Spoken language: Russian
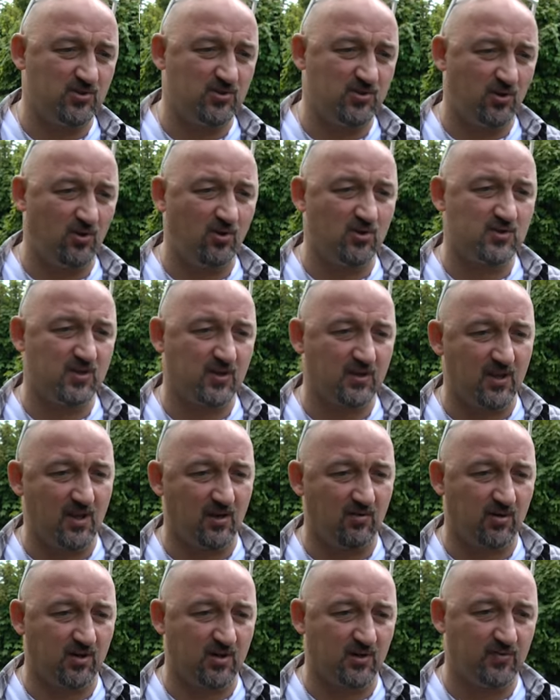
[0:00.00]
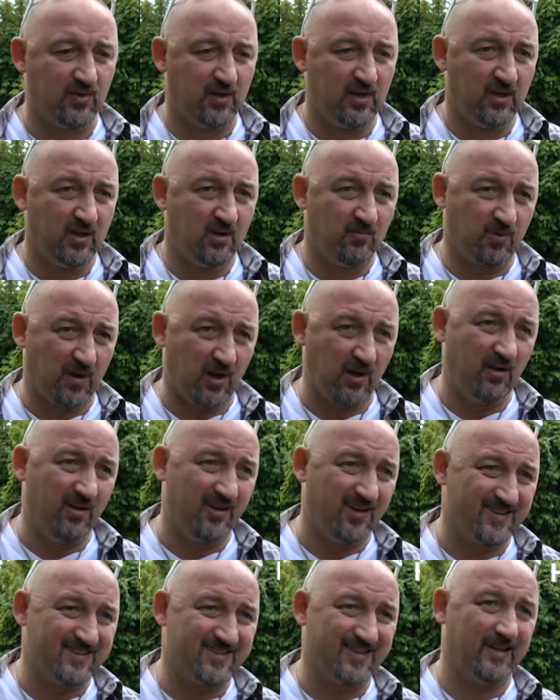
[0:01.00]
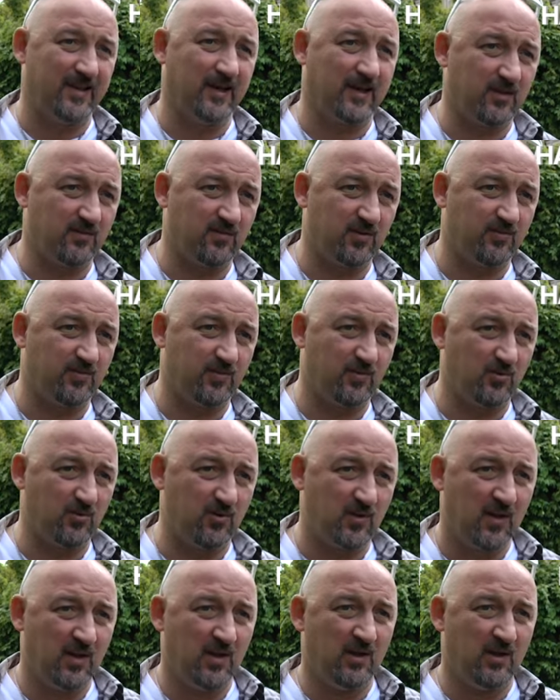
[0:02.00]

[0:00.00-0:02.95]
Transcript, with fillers: серьезных навыков правильно заехать в этот поворот –